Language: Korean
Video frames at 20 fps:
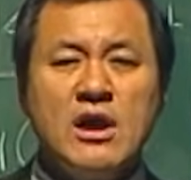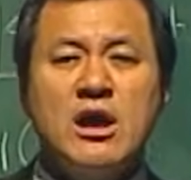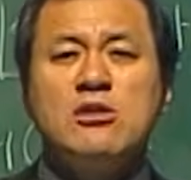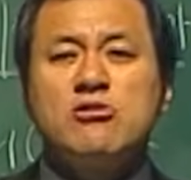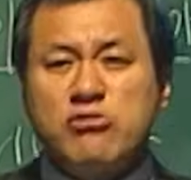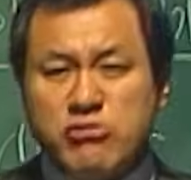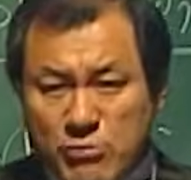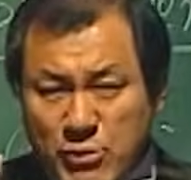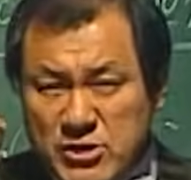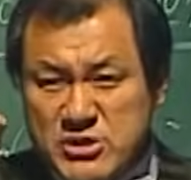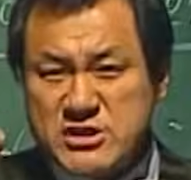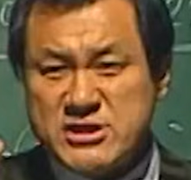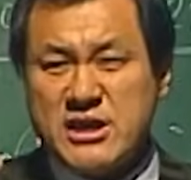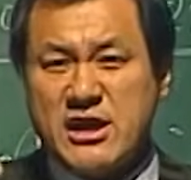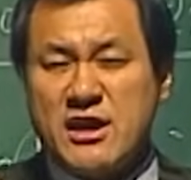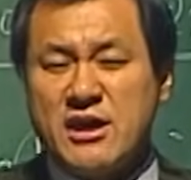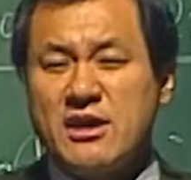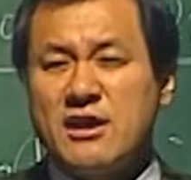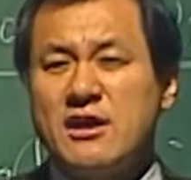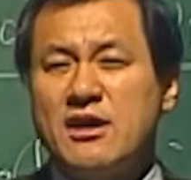두 번째,
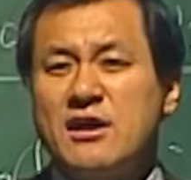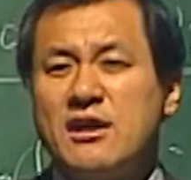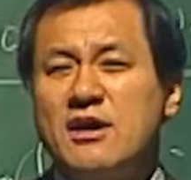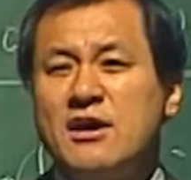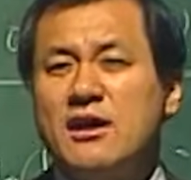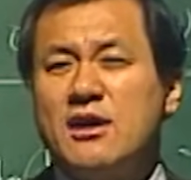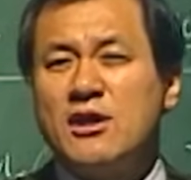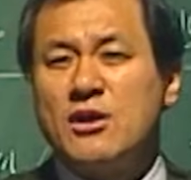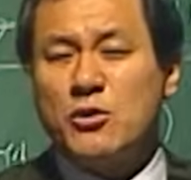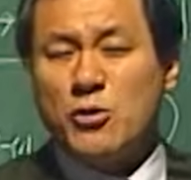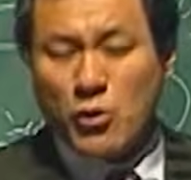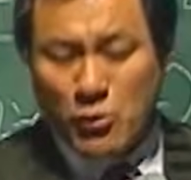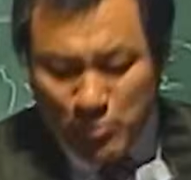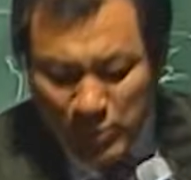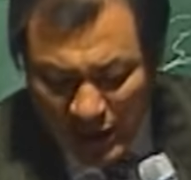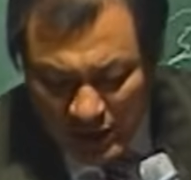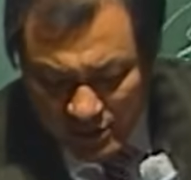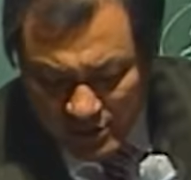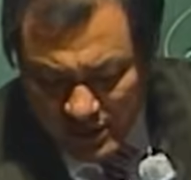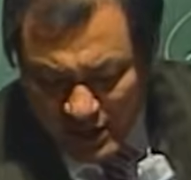
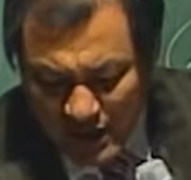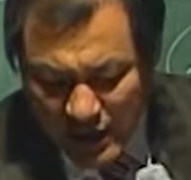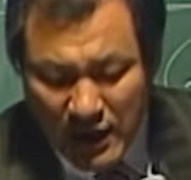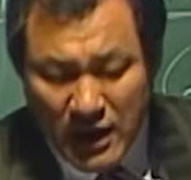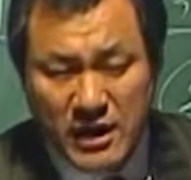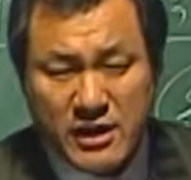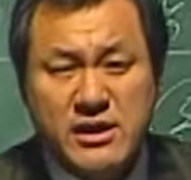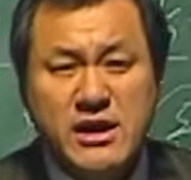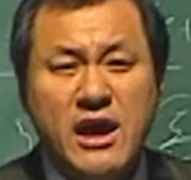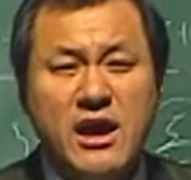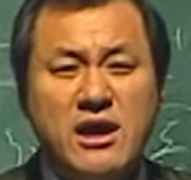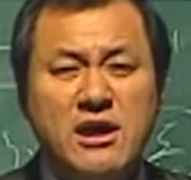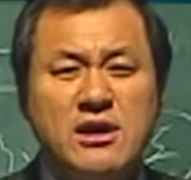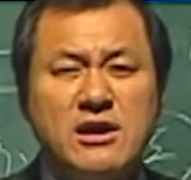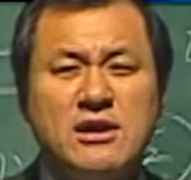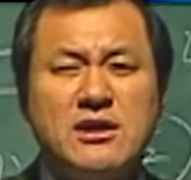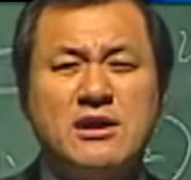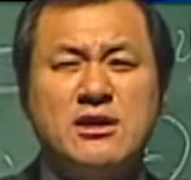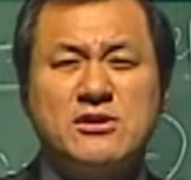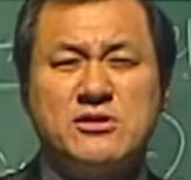록펠러야. 예?
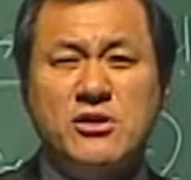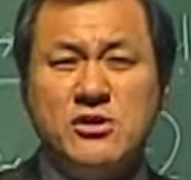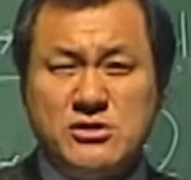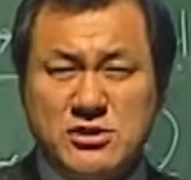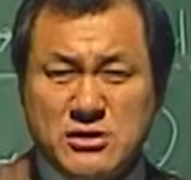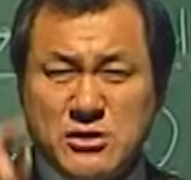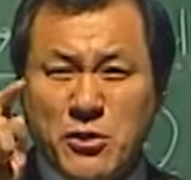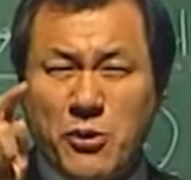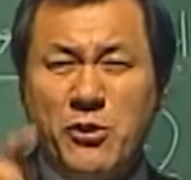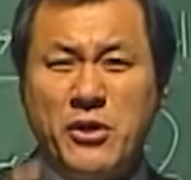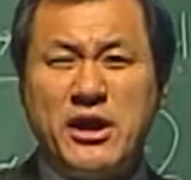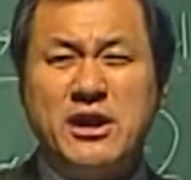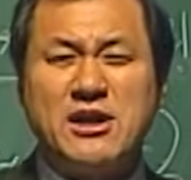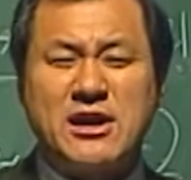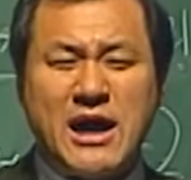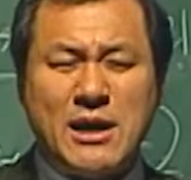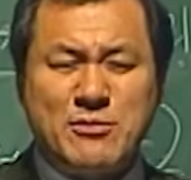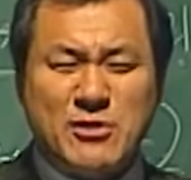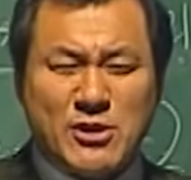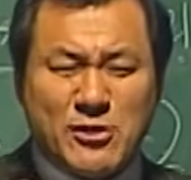너는 교회를
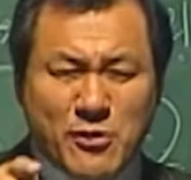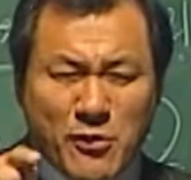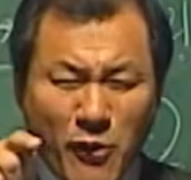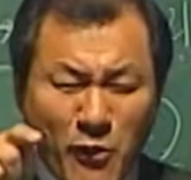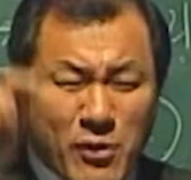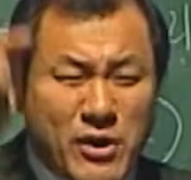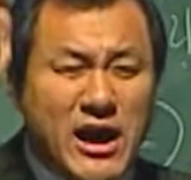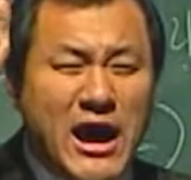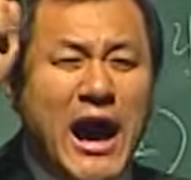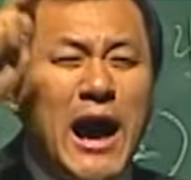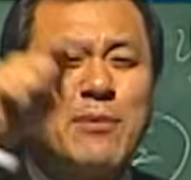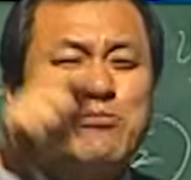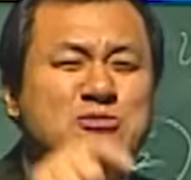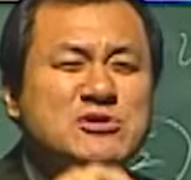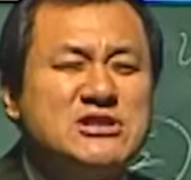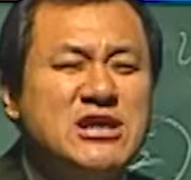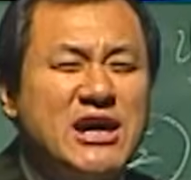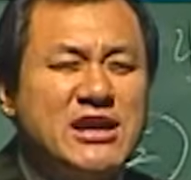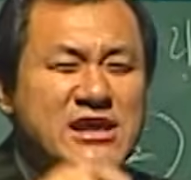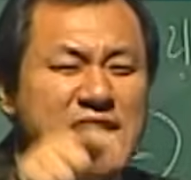가면 꼭
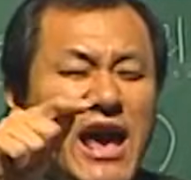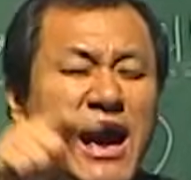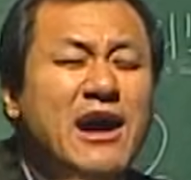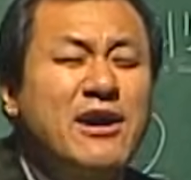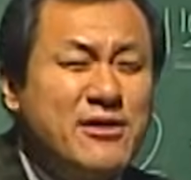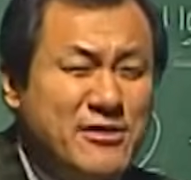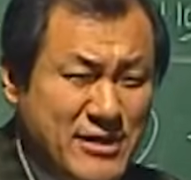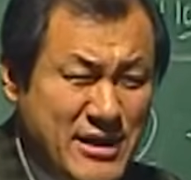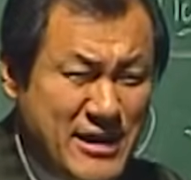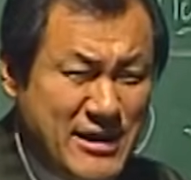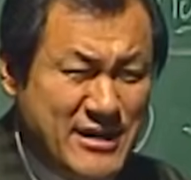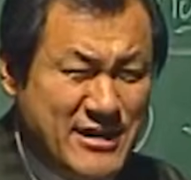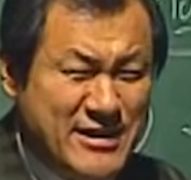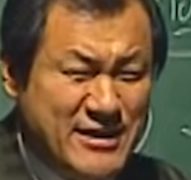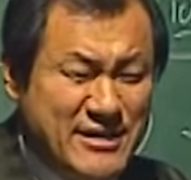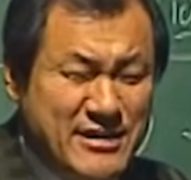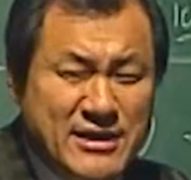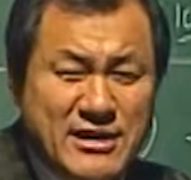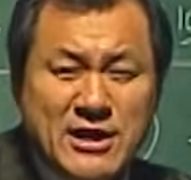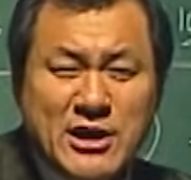앞자리에 앉거라.
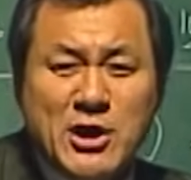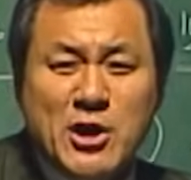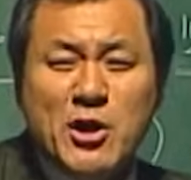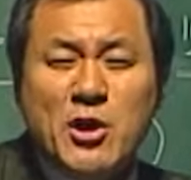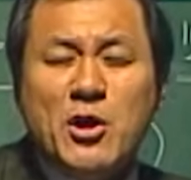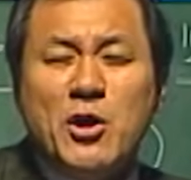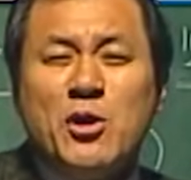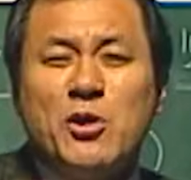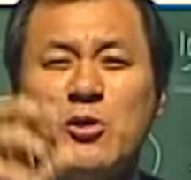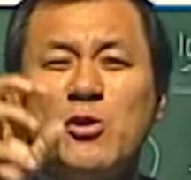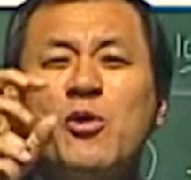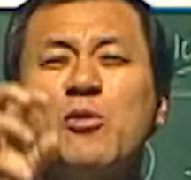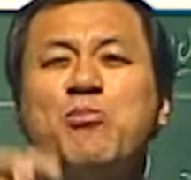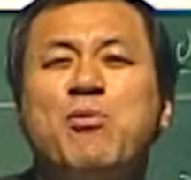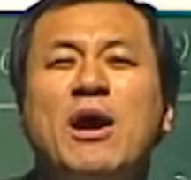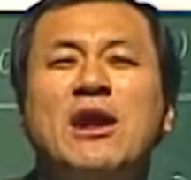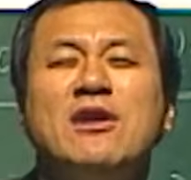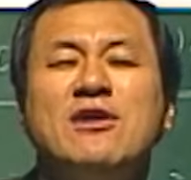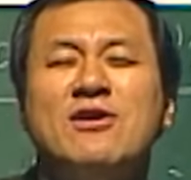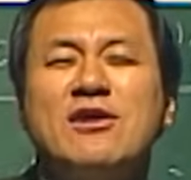
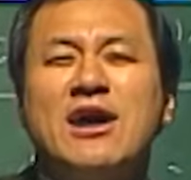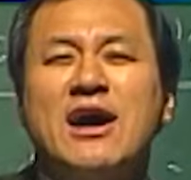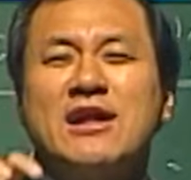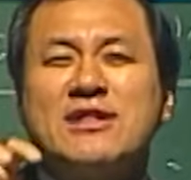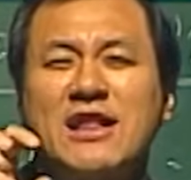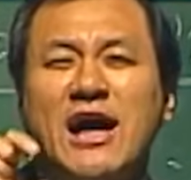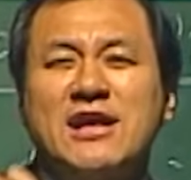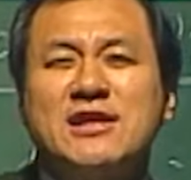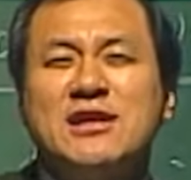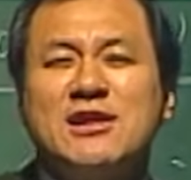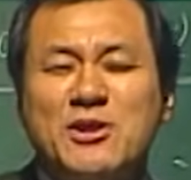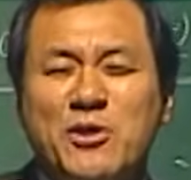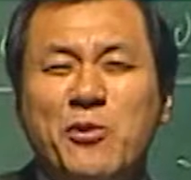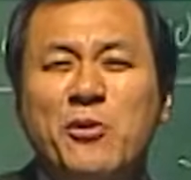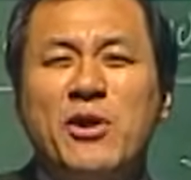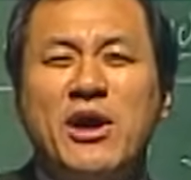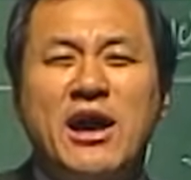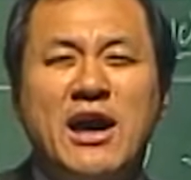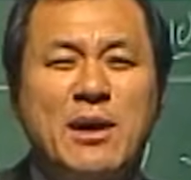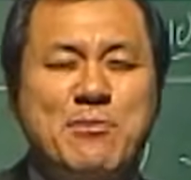록펠러가 다닌
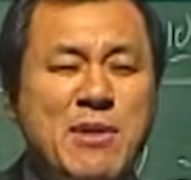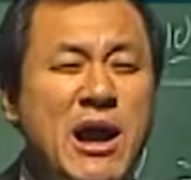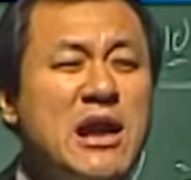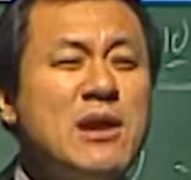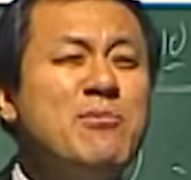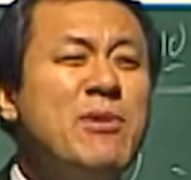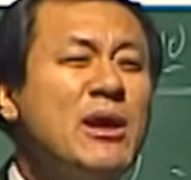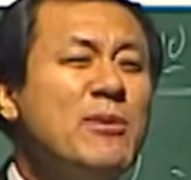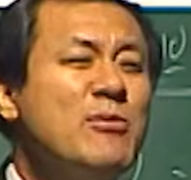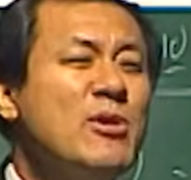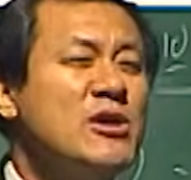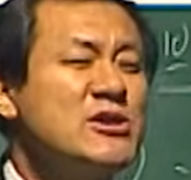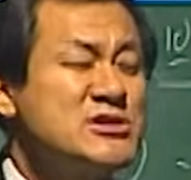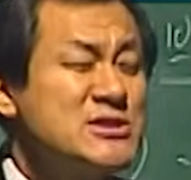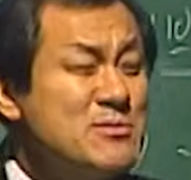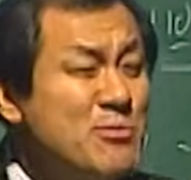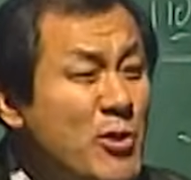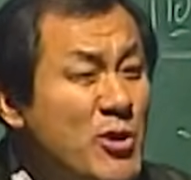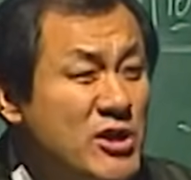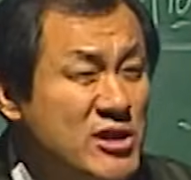교회가 800명쯤
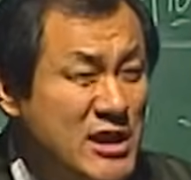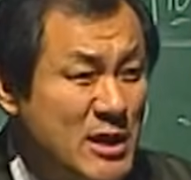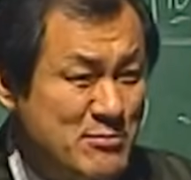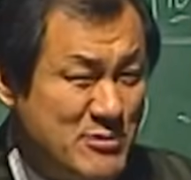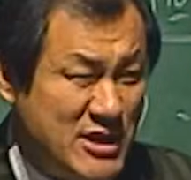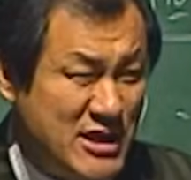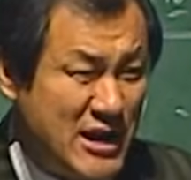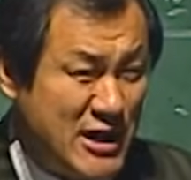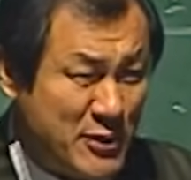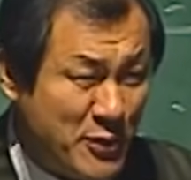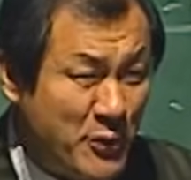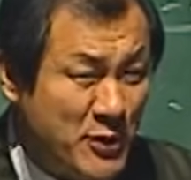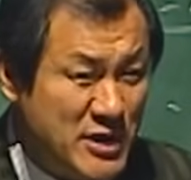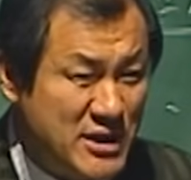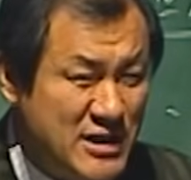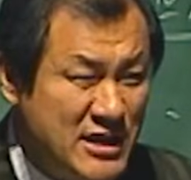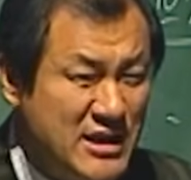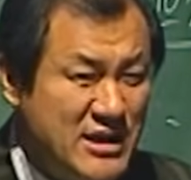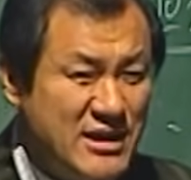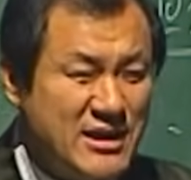모였답니다.
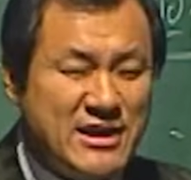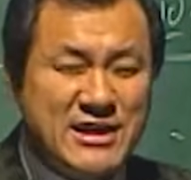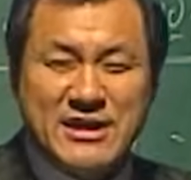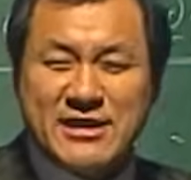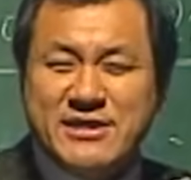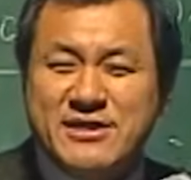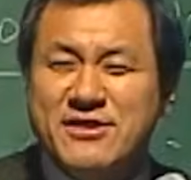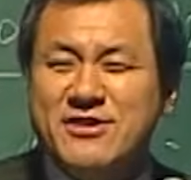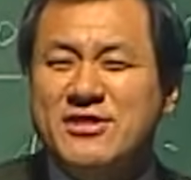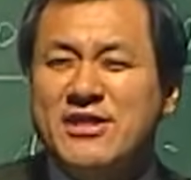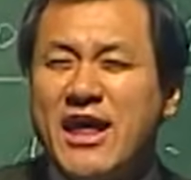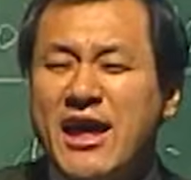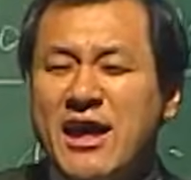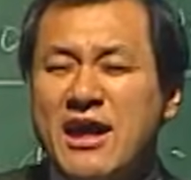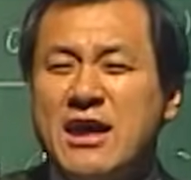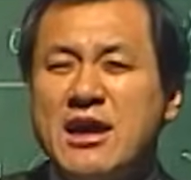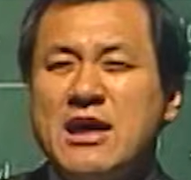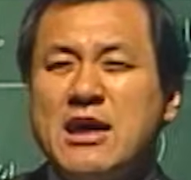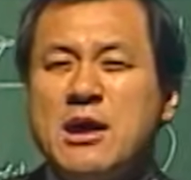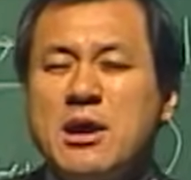교인이.
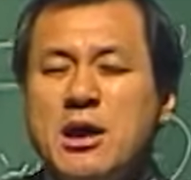그런데